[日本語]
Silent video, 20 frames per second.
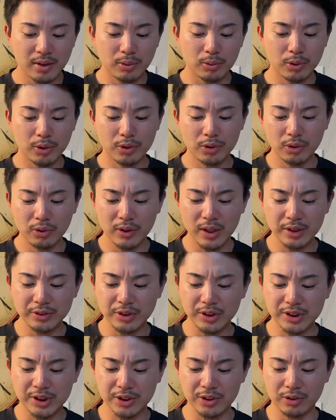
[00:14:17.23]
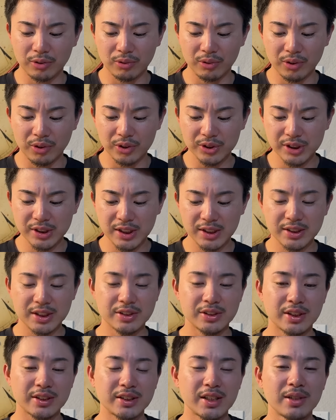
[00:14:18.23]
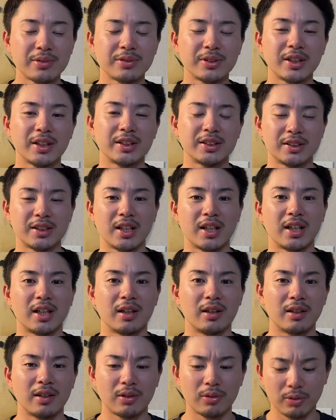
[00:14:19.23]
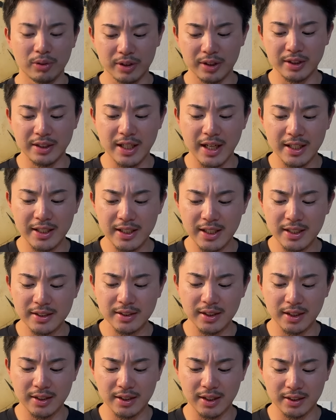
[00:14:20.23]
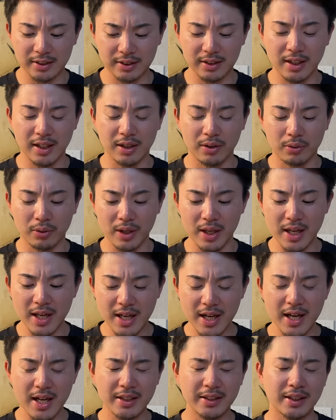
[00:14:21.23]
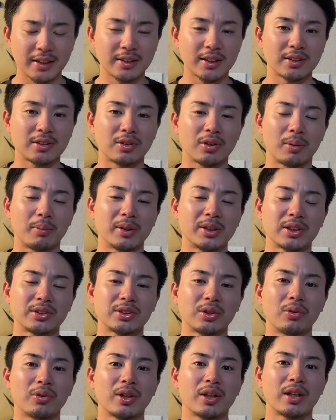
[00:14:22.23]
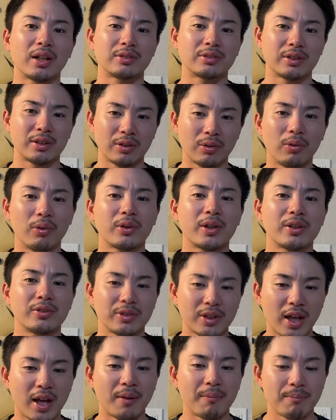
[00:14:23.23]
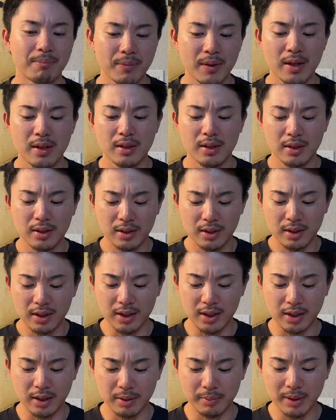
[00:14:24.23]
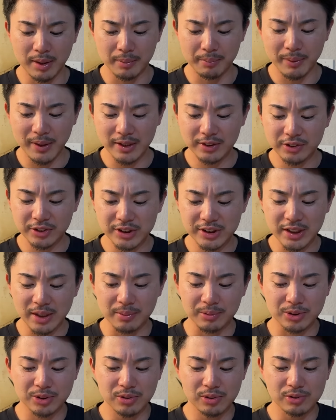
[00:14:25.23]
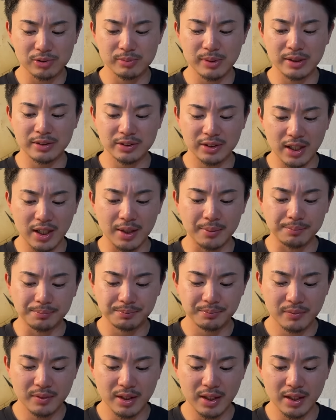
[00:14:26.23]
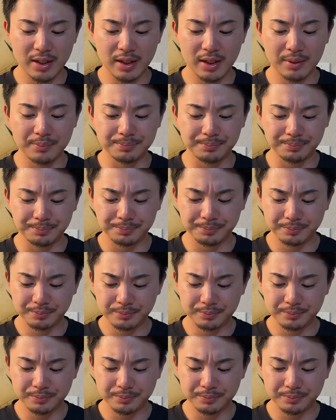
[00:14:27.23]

これノーアウト一塁のこれ吉川選手がセーフティーして、これで内野安打になって、これエラーになったっていうのがめちゃくちゃ大きく大きくて、えー、まあバント自体もすごく上手くて、で、